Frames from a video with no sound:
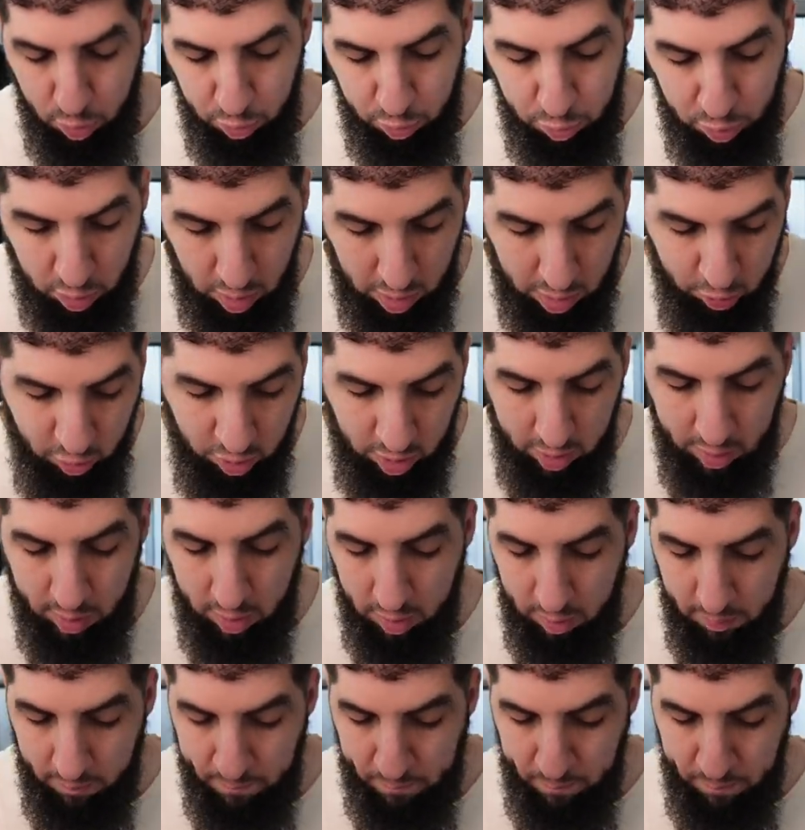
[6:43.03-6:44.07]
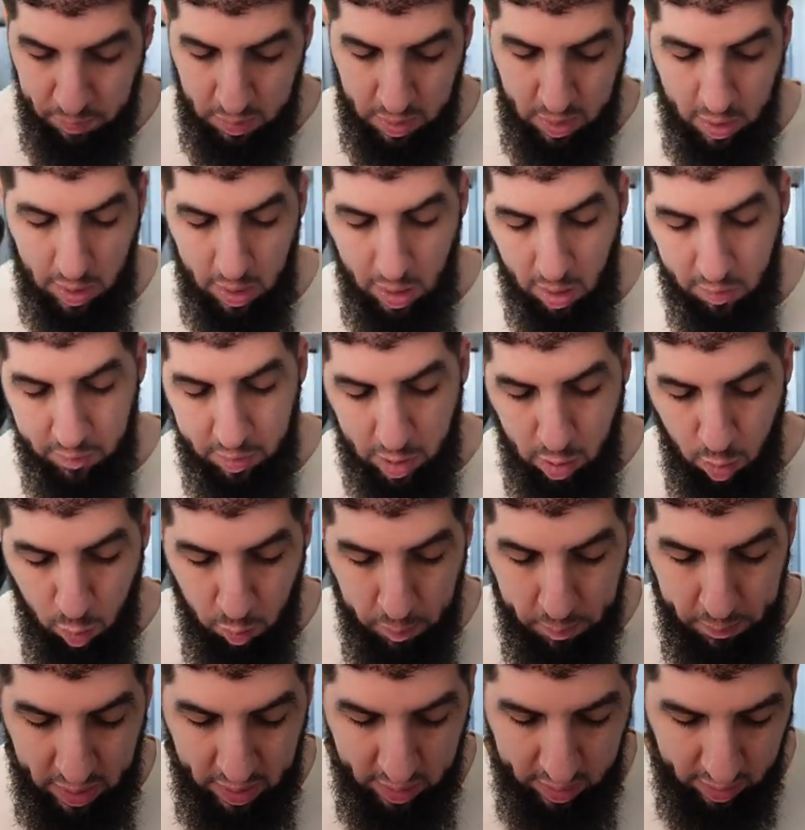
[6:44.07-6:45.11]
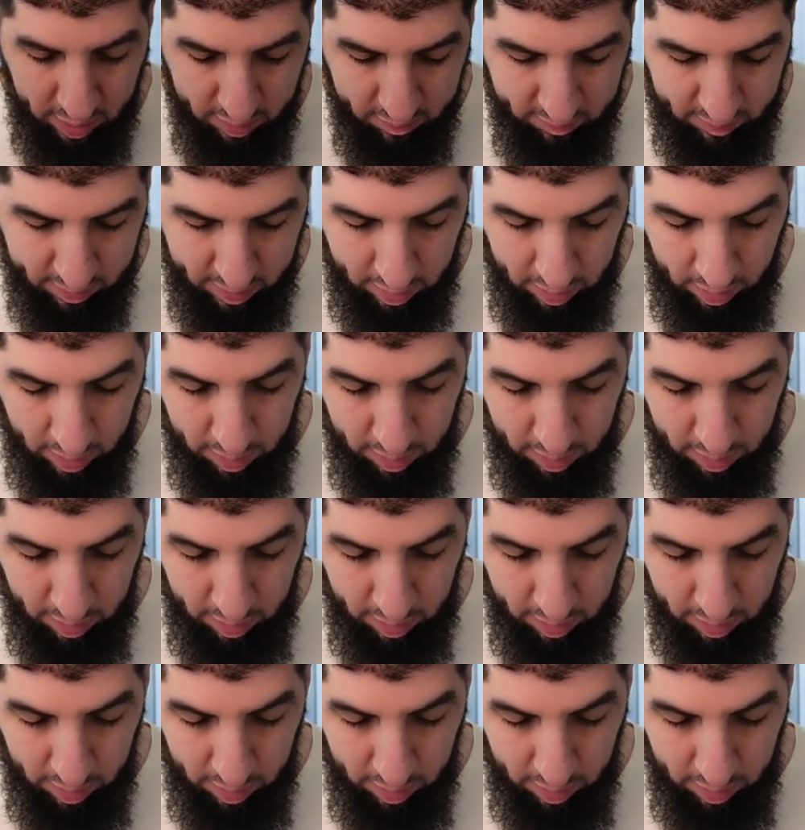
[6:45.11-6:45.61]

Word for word: se hein, avec le main, etc.